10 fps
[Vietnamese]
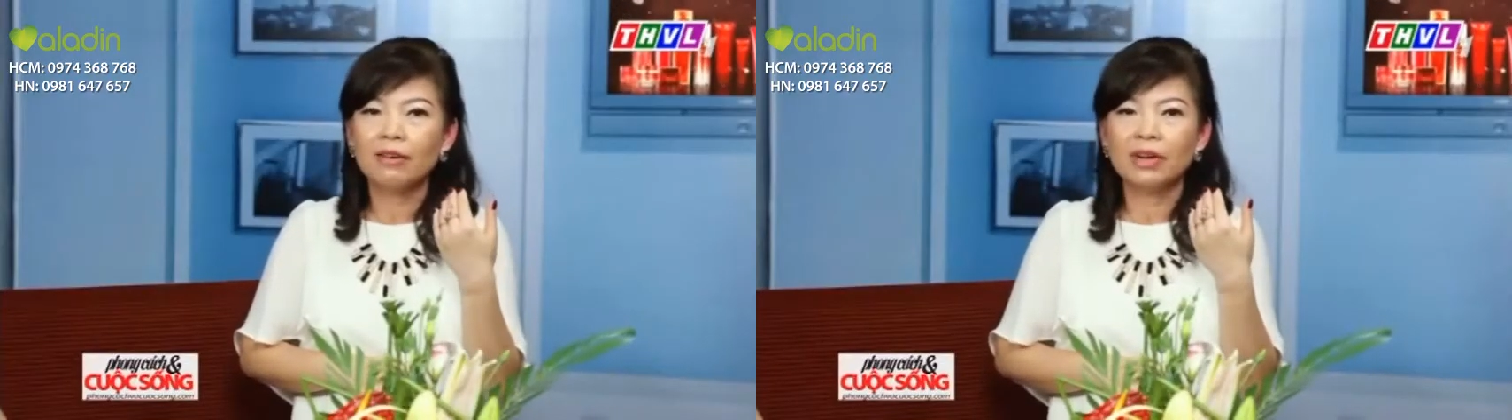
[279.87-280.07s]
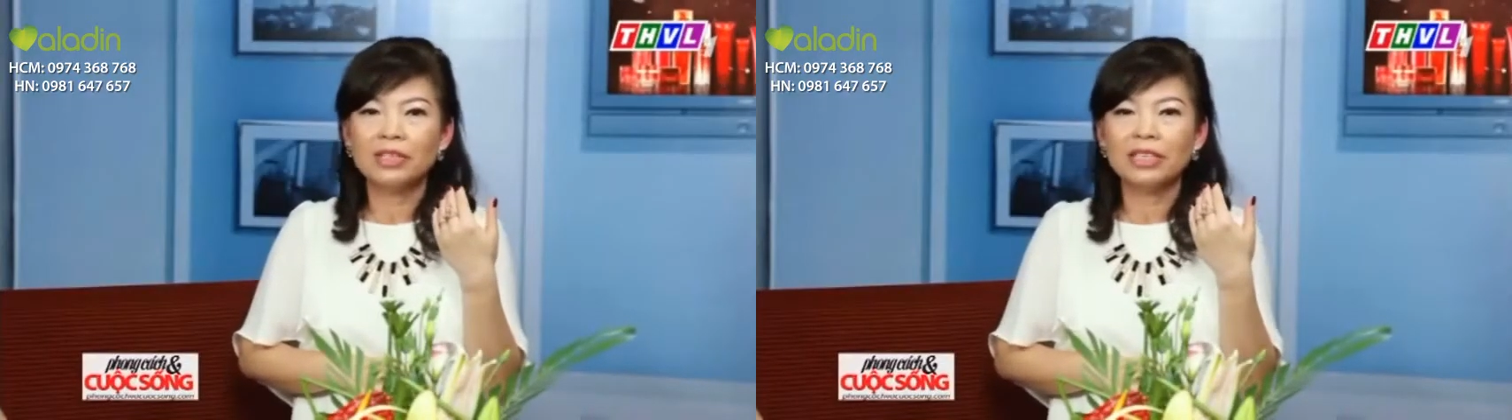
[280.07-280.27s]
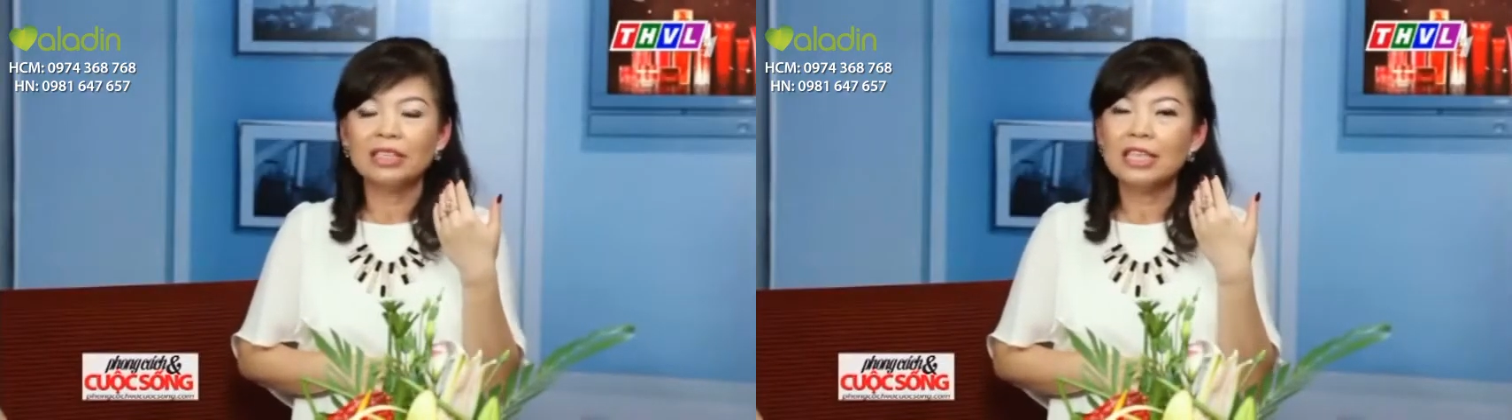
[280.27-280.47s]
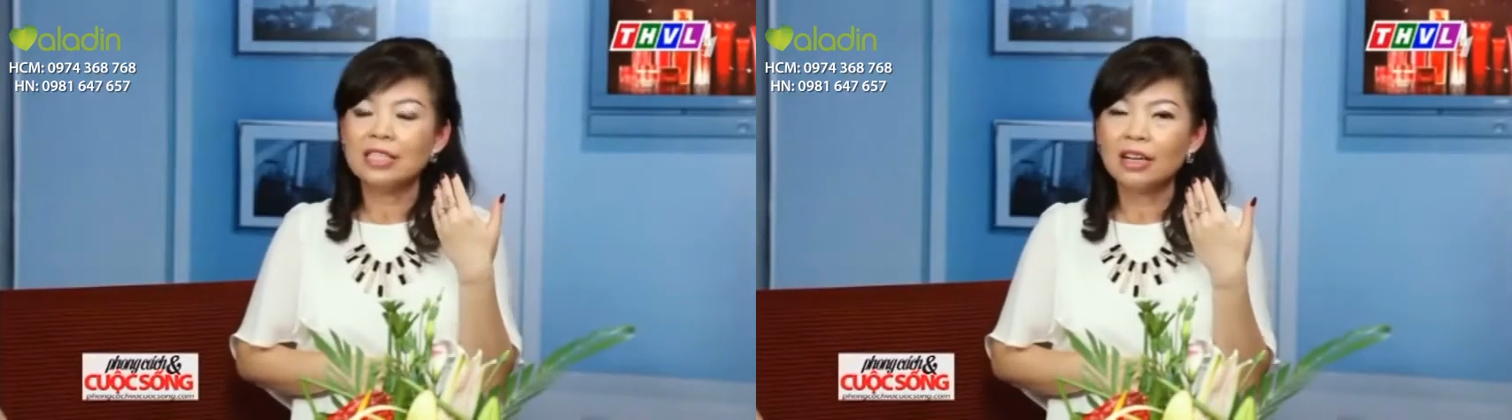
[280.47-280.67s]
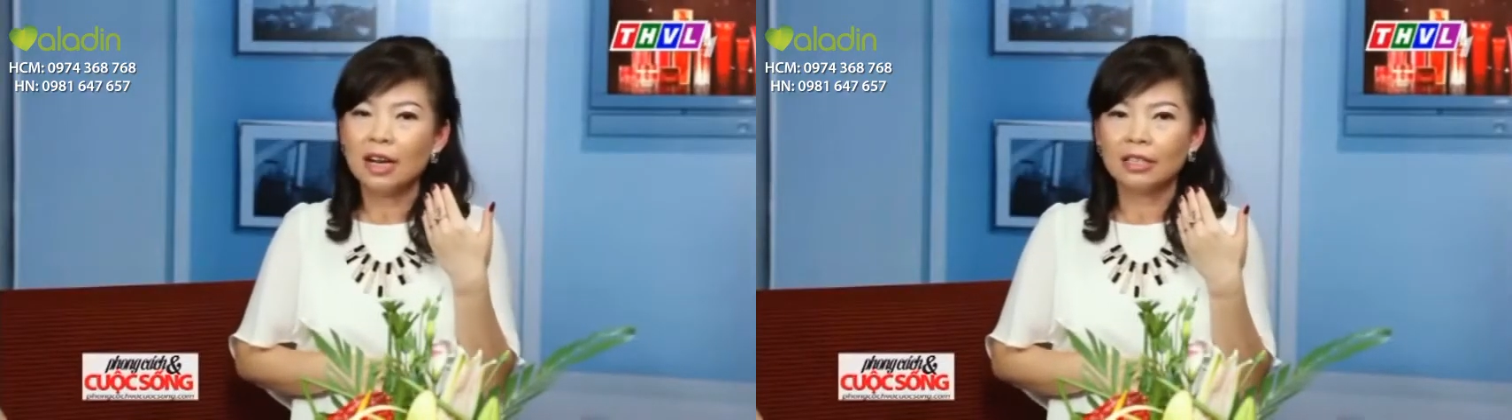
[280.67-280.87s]
và những tinh
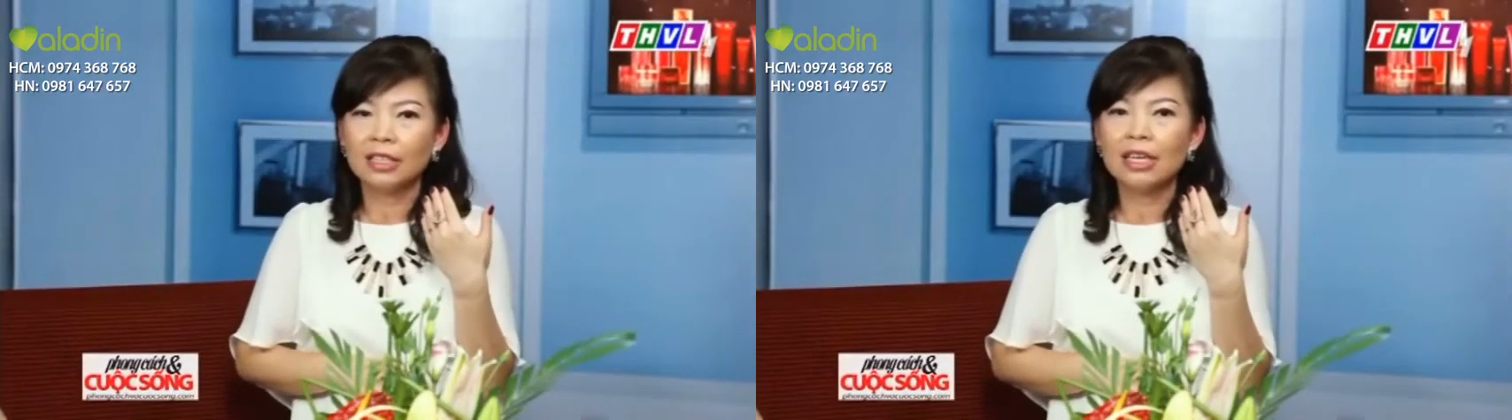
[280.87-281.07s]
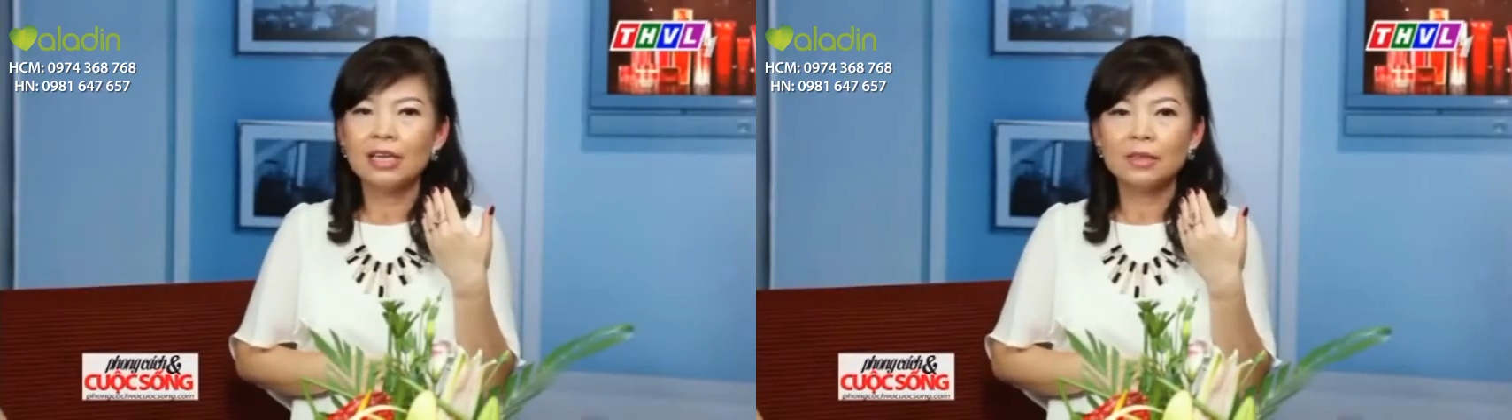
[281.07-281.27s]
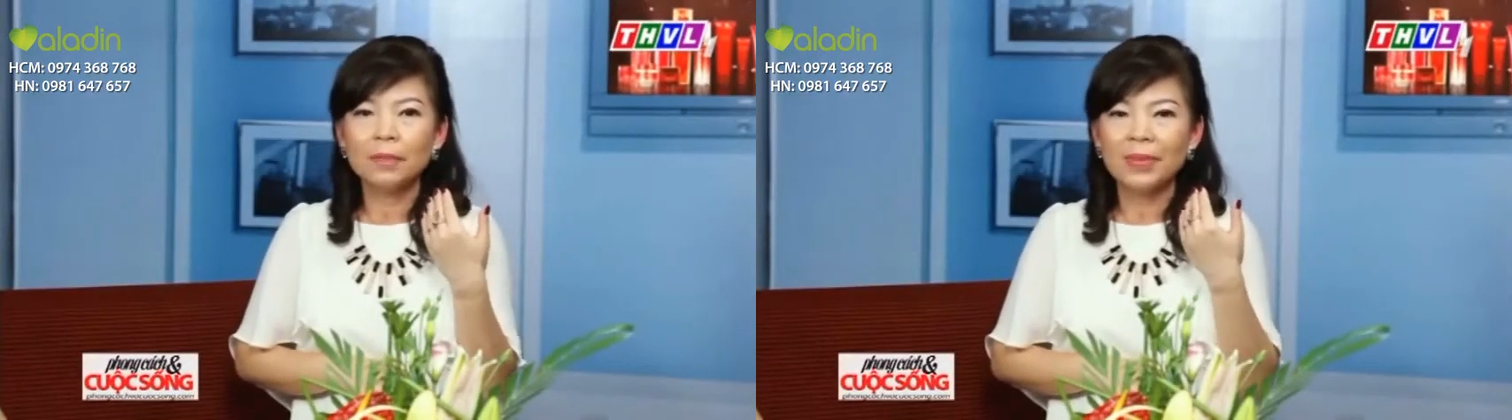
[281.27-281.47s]
chất cần thiết giúp